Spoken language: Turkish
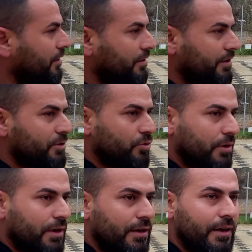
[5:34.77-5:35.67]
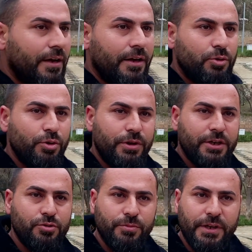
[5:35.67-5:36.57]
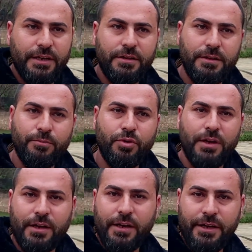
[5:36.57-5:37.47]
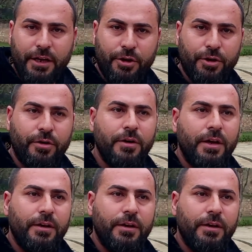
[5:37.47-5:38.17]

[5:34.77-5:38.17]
aldıktan sonra Türkiye Cumhuriyeti buralara geliyor.